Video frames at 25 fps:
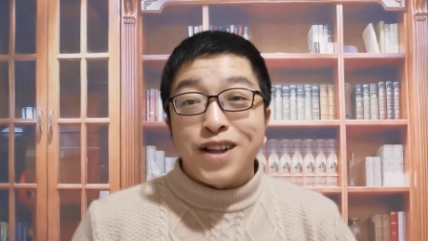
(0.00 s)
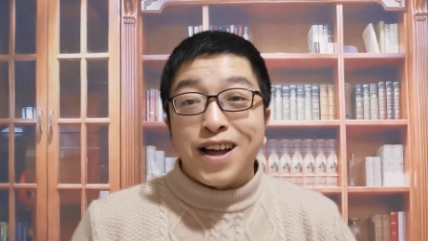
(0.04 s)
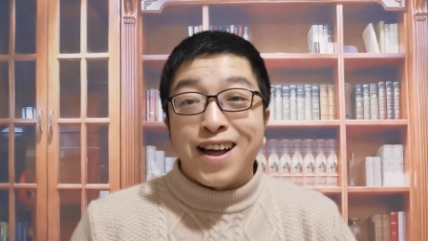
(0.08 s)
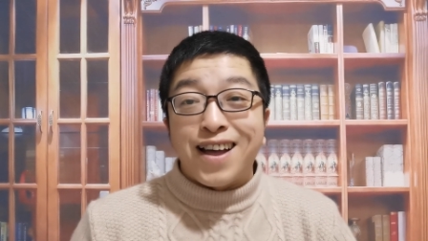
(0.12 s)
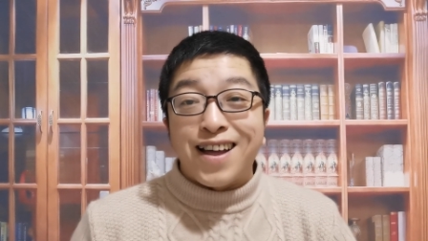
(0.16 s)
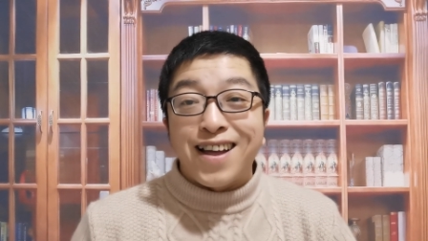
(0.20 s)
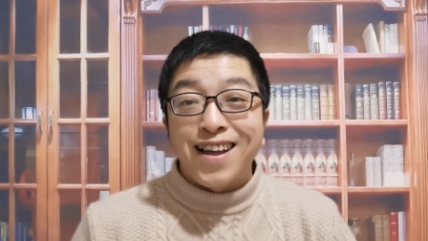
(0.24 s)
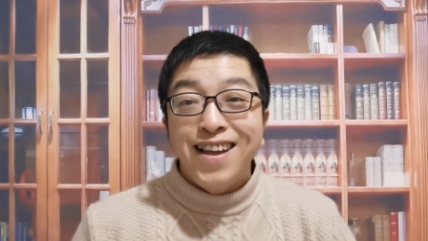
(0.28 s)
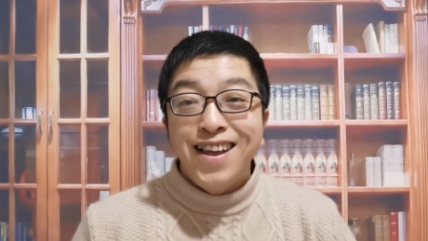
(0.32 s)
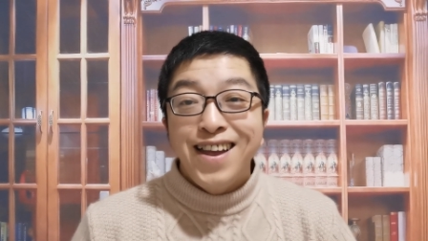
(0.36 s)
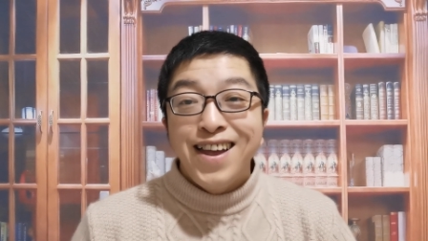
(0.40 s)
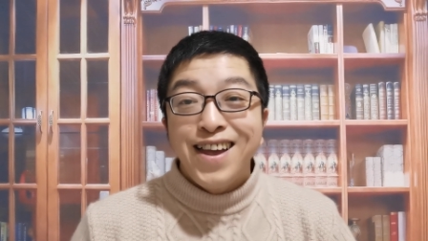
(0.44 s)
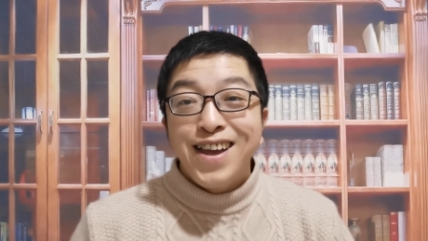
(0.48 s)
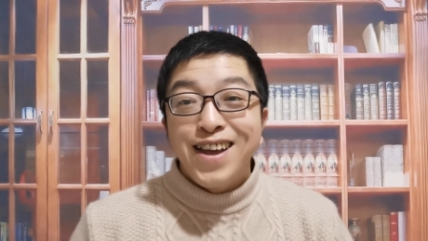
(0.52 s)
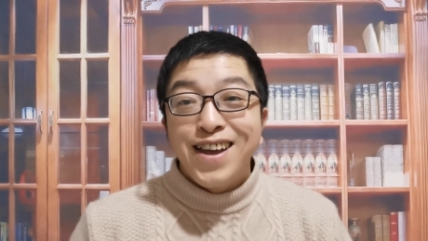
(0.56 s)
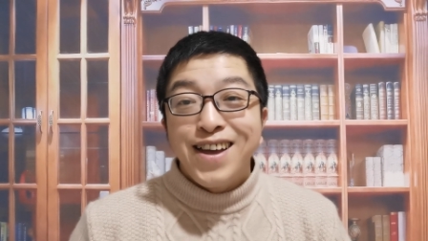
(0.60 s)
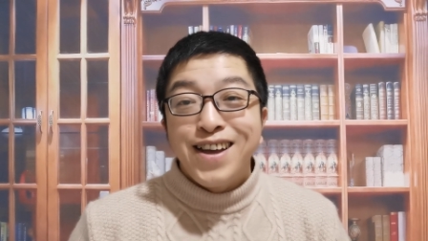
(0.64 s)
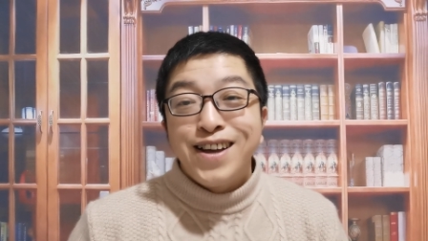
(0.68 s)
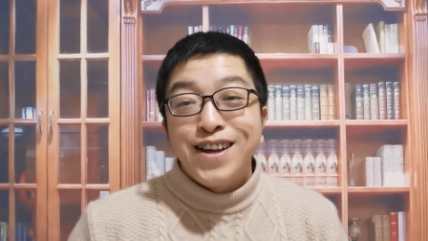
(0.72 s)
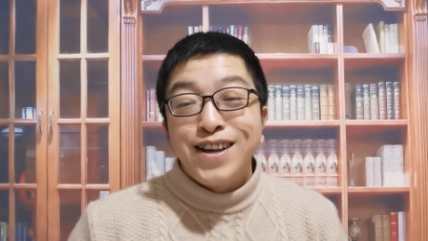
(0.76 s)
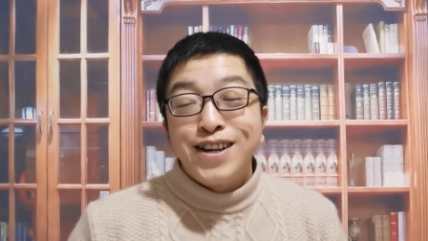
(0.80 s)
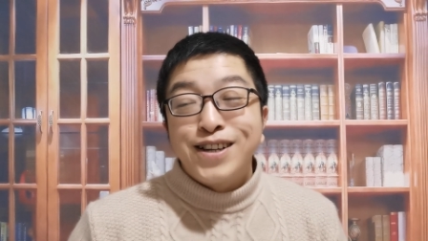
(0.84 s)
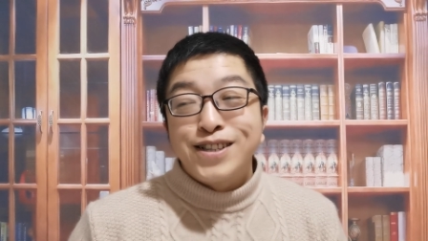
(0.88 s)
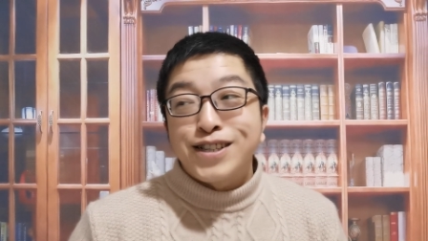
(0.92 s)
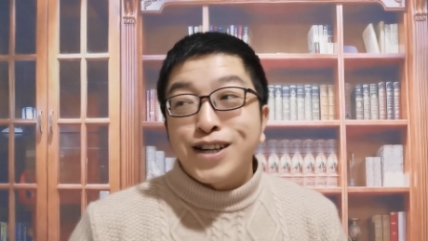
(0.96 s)
的。
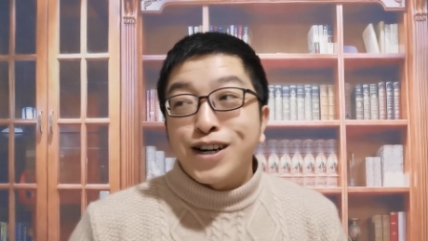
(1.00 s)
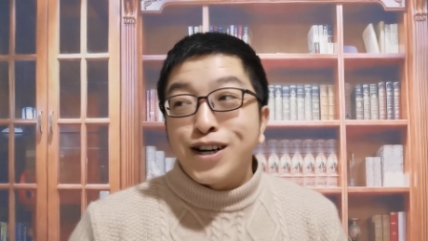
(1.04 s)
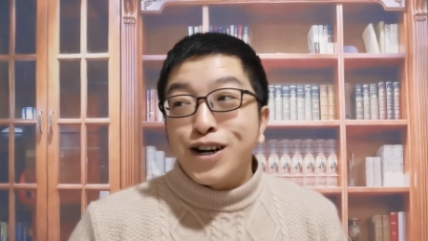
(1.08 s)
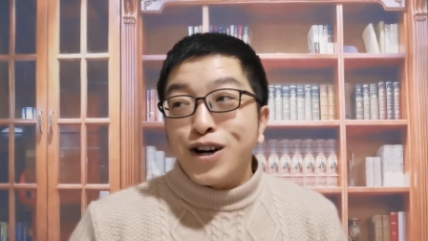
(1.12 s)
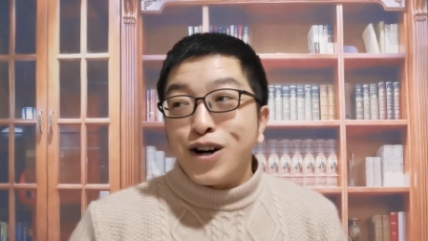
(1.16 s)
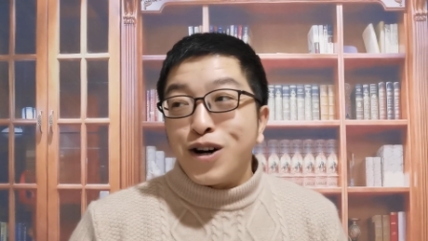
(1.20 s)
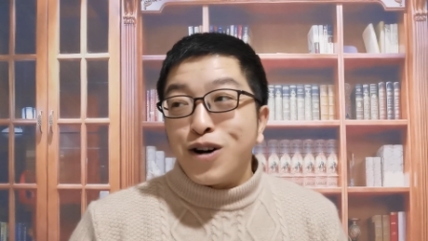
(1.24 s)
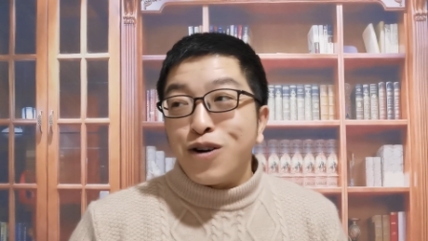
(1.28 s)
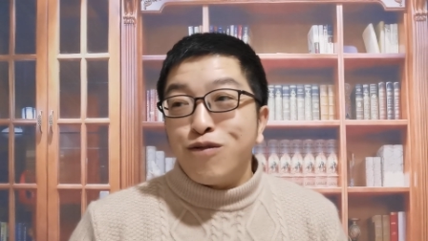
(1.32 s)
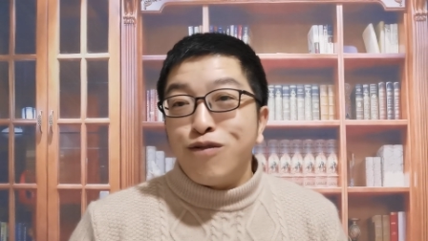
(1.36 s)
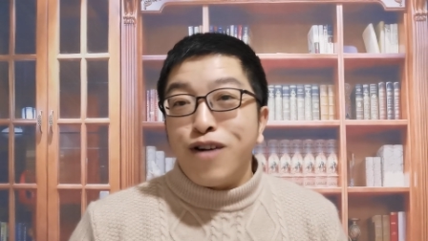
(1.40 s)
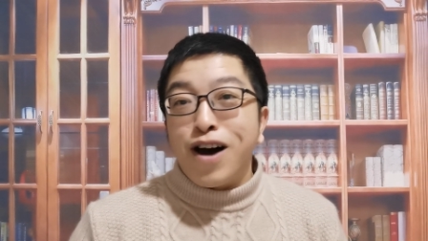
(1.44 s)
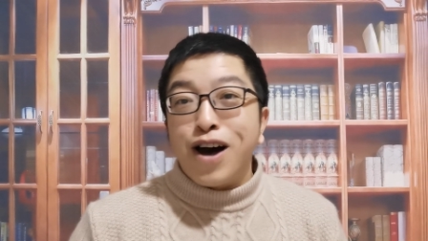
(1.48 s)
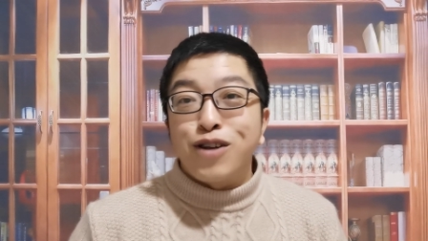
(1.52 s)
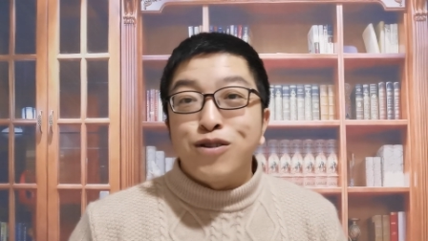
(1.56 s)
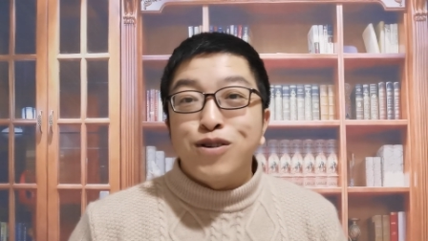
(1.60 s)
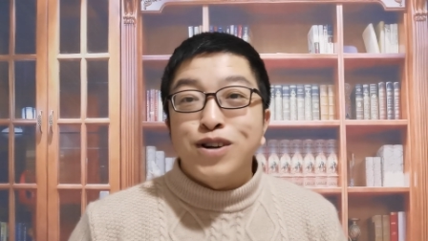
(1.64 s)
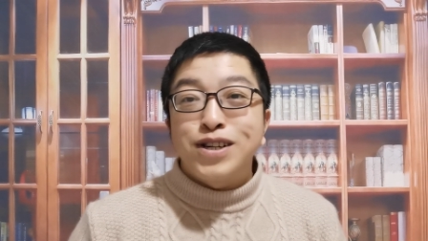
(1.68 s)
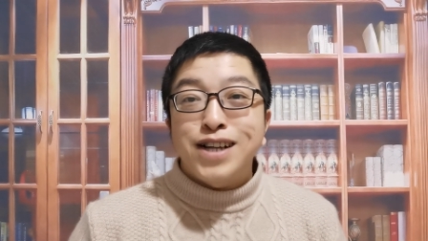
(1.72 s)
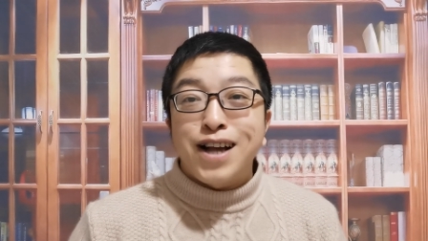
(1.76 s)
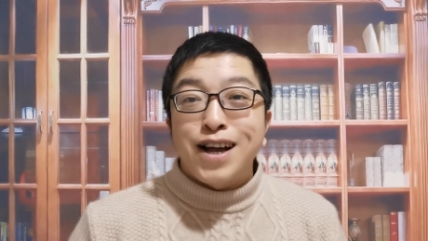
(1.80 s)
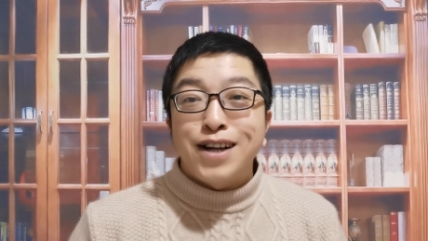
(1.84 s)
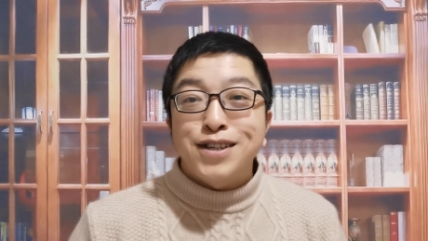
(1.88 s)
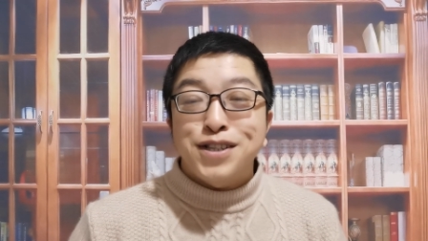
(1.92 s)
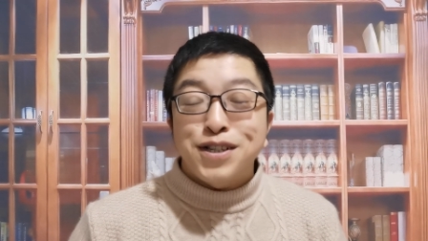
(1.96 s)
这个网
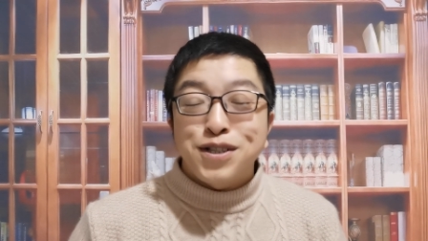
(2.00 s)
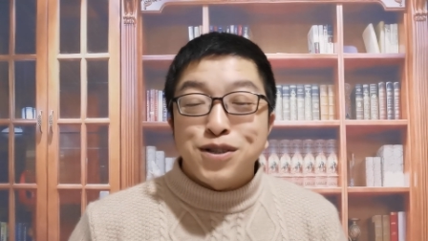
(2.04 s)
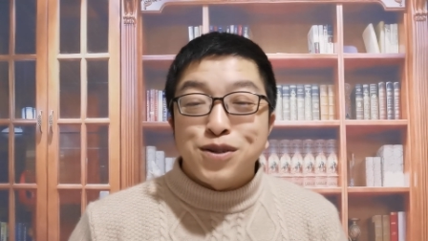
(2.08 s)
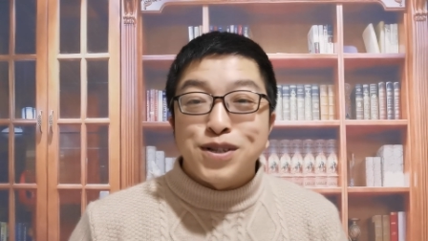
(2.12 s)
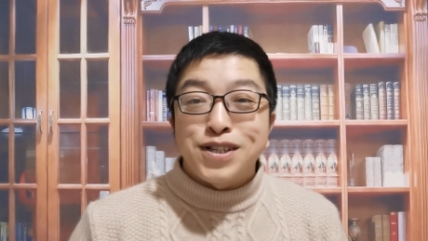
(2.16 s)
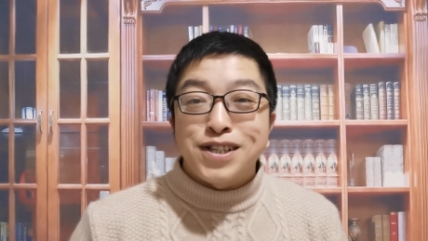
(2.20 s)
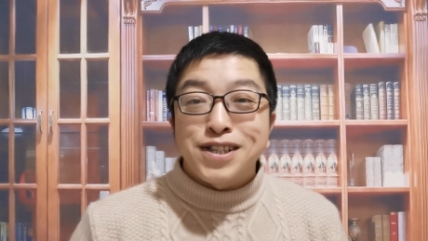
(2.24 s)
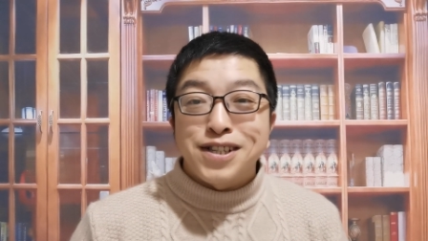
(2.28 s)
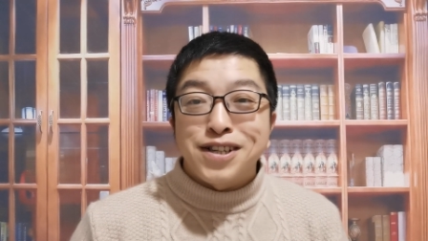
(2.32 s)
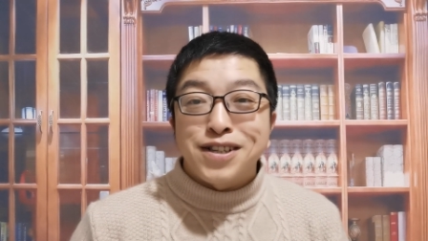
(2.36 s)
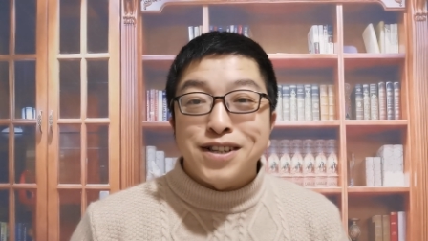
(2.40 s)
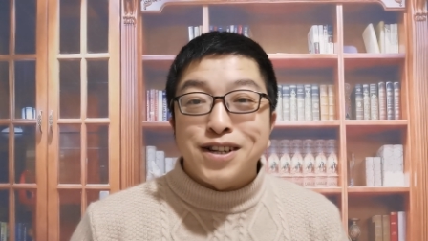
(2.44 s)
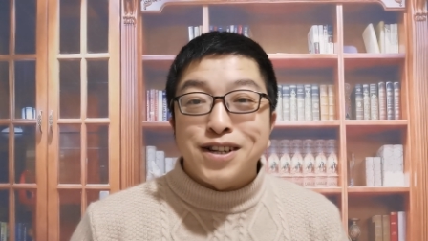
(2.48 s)
络上这种事